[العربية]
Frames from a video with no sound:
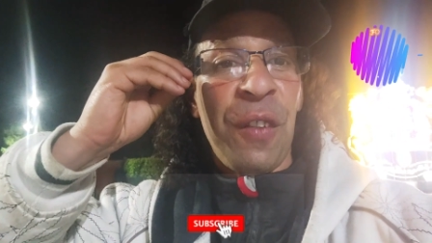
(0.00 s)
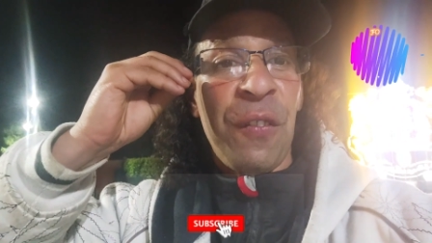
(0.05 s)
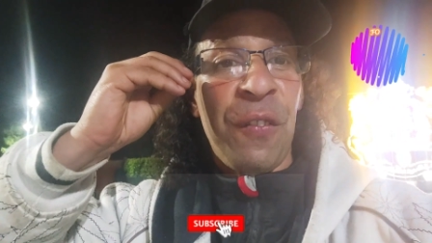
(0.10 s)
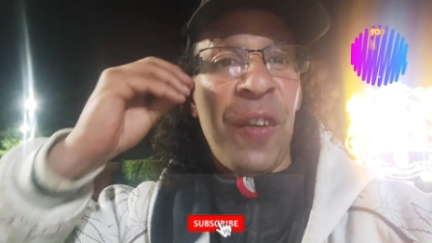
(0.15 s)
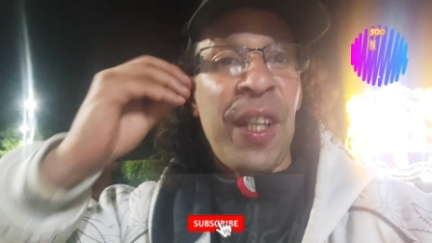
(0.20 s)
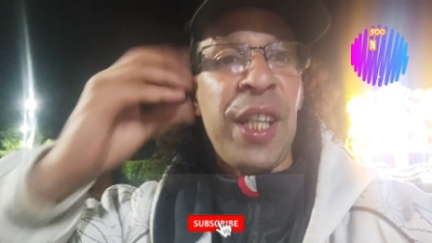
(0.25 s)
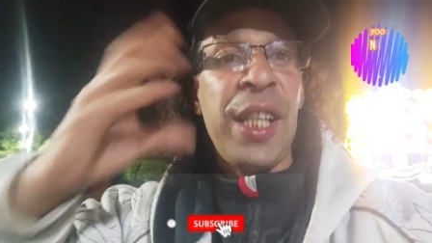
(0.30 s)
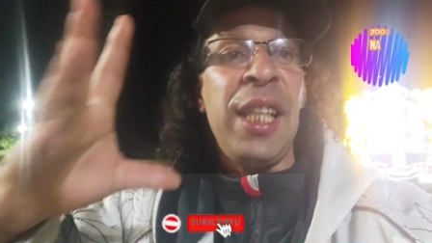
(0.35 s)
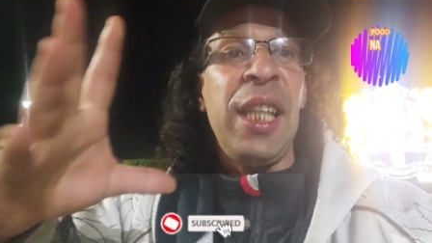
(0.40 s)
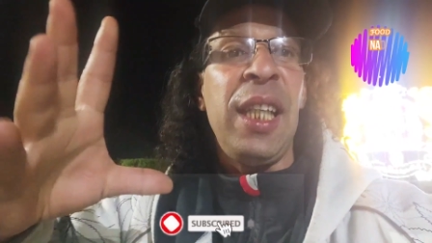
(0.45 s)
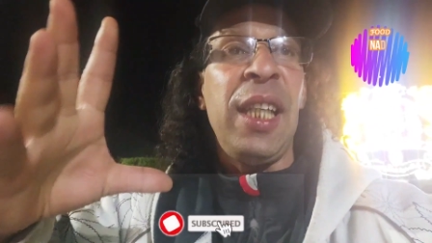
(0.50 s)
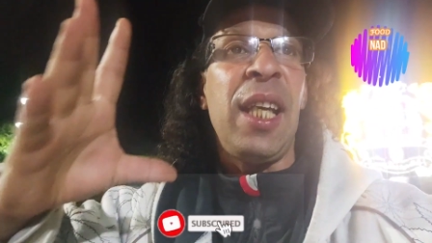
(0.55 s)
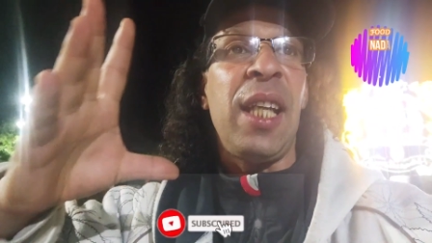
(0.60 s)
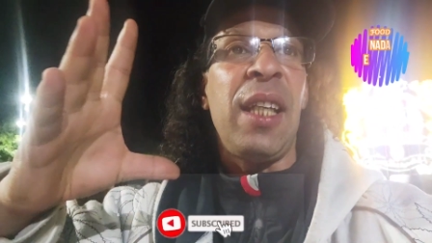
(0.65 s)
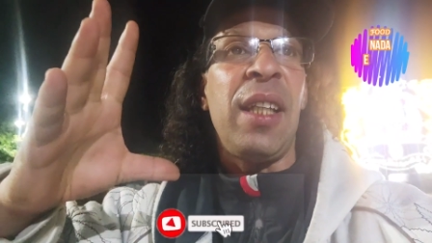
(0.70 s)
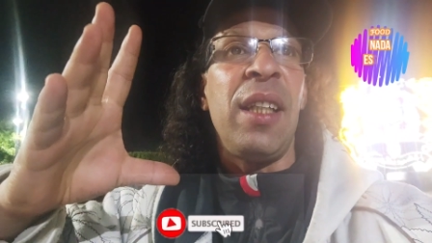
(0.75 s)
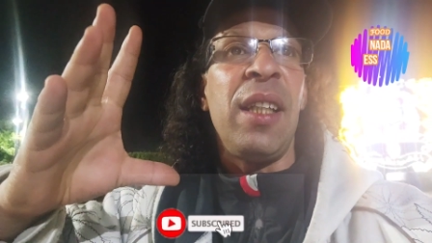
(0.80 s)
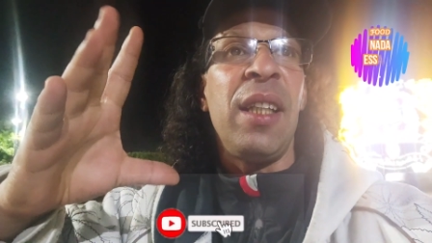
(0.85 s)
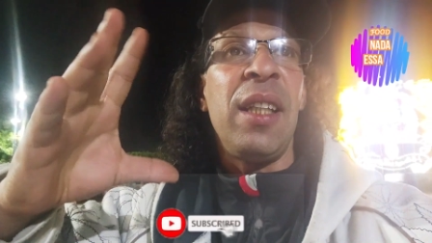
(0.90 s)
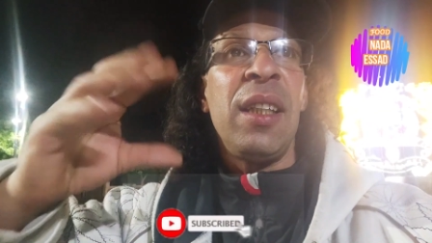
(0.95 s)

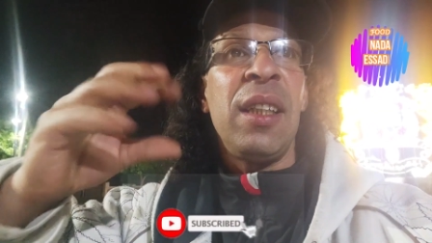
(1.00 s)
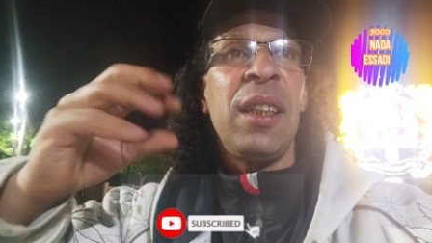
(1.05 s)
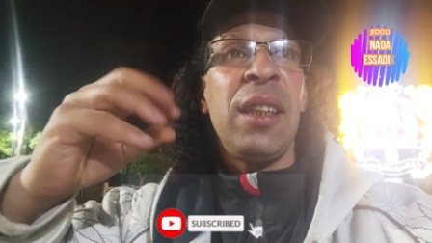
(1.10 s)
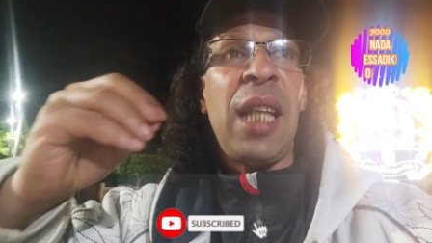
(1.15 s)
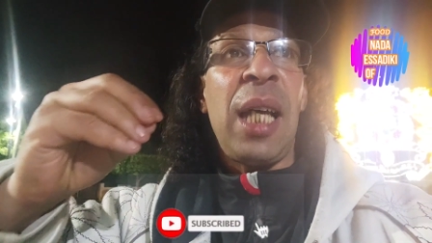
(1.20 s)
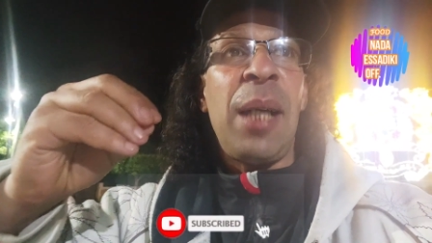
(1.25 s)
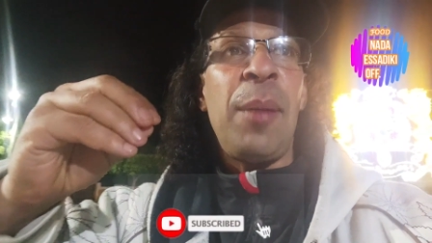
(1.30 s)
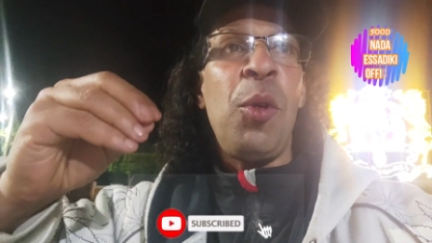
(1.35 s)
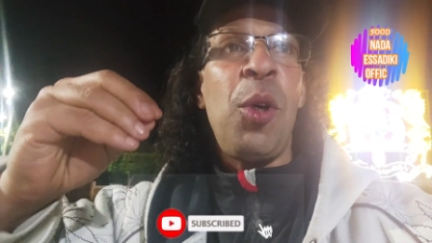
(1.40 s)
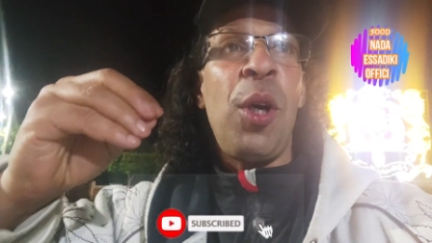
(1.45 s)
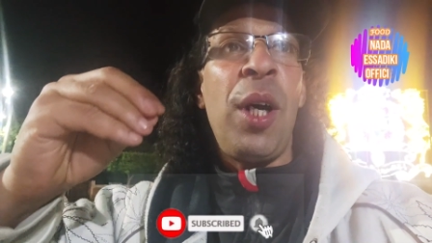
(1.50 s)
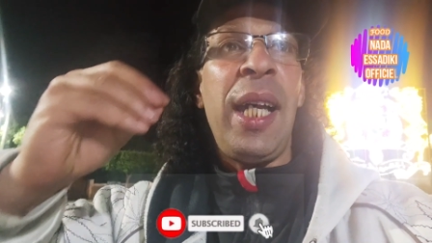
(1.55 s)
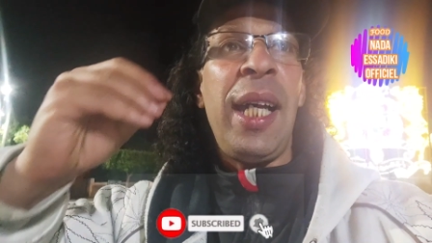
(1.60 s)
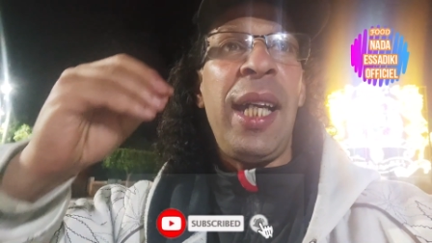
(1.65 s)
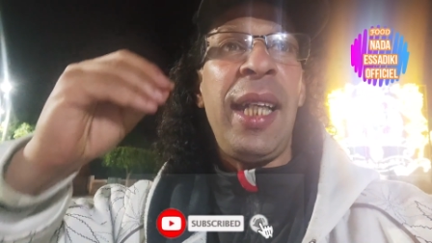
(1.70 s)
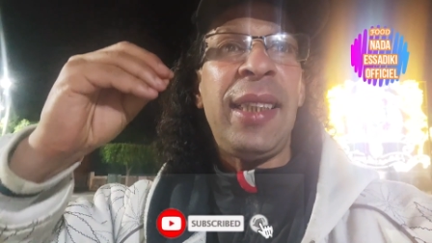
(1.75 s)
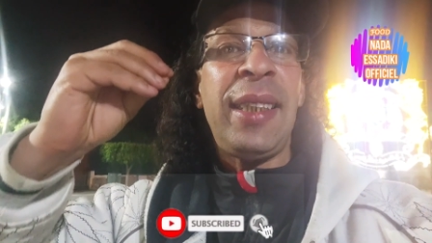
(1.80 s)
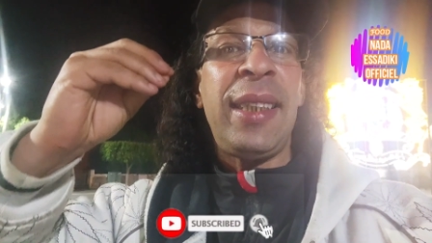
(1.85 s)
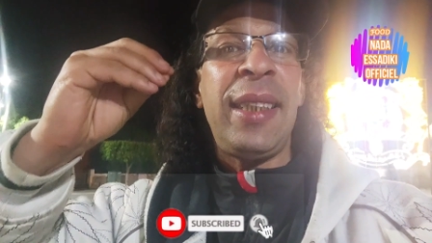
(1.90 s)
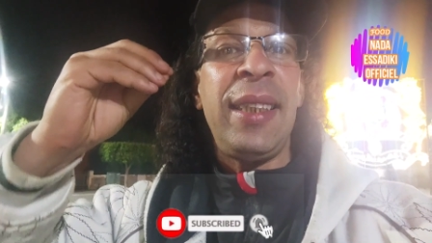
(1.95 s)
فنيا دعموها
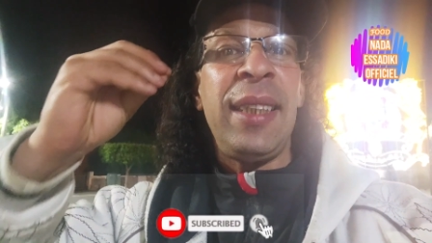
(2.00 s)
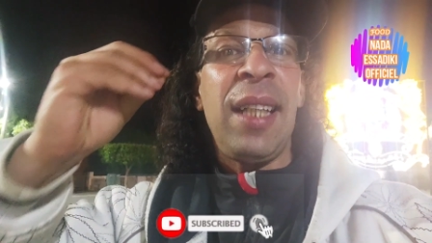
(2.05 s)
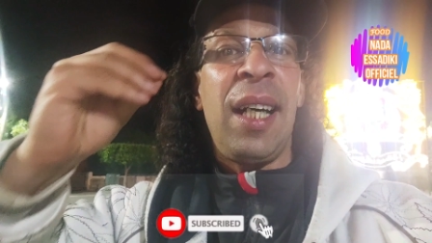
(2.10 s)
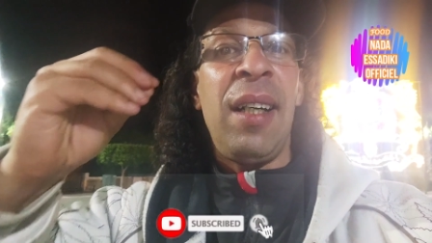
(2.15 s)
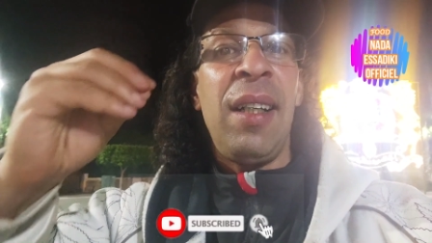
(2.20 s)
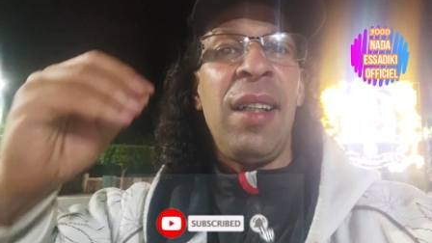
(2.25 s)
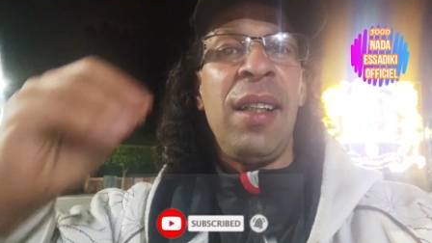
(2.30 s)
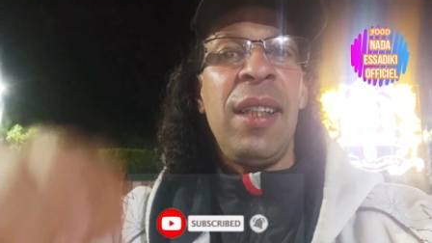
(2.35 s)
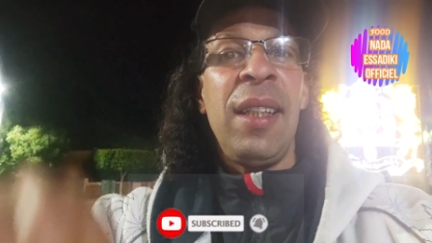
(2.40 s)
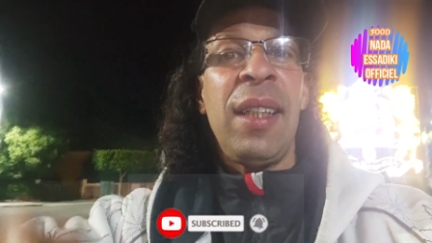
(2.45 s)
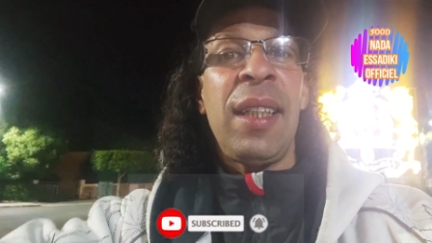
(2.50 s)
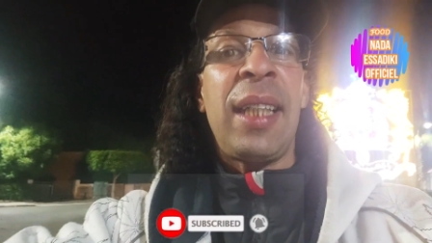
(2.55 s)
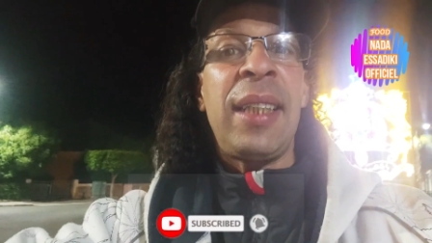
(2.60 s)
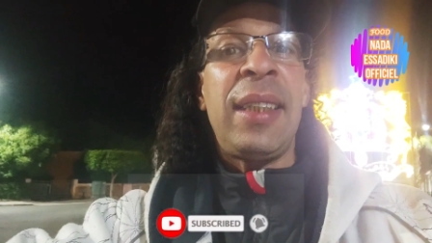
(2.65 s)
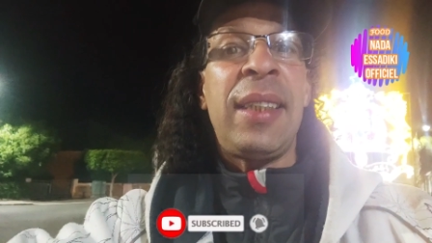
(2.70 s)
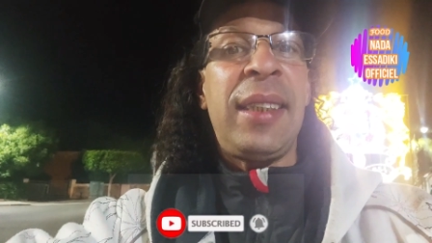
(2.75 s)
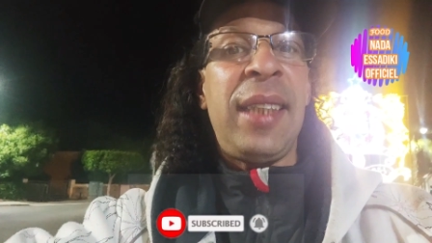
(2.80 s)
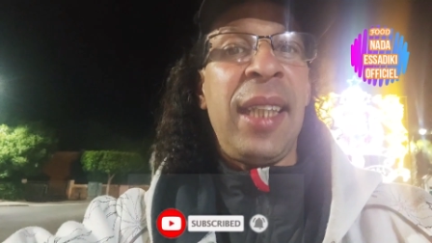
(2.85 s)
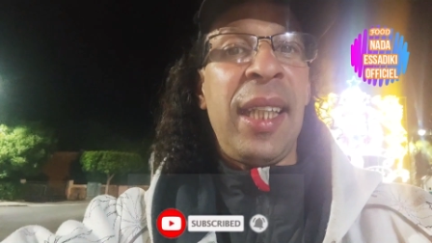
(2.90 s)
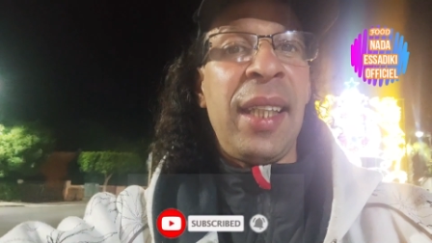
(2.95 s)
حيت هي
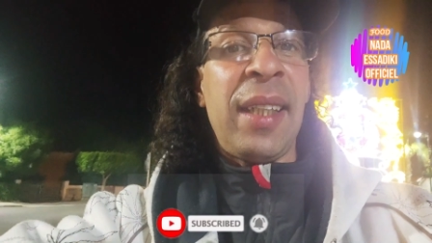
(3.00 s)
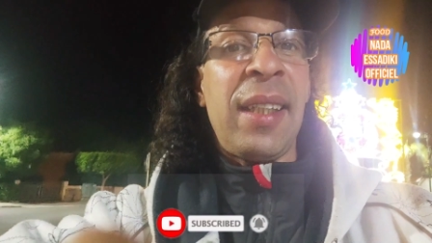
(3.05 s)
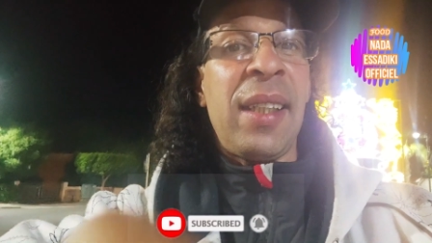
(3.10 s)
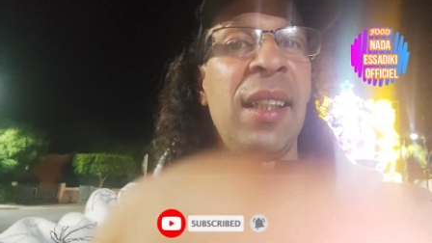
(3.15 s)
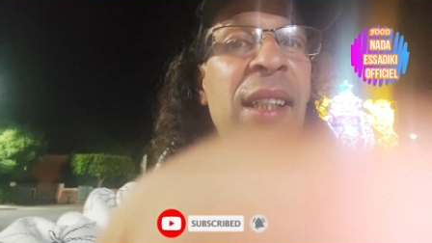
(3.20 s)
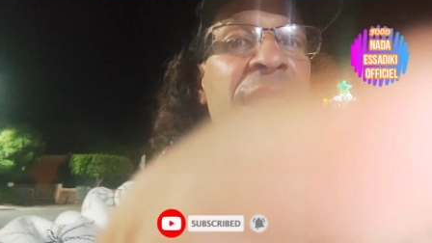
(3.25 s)
كدير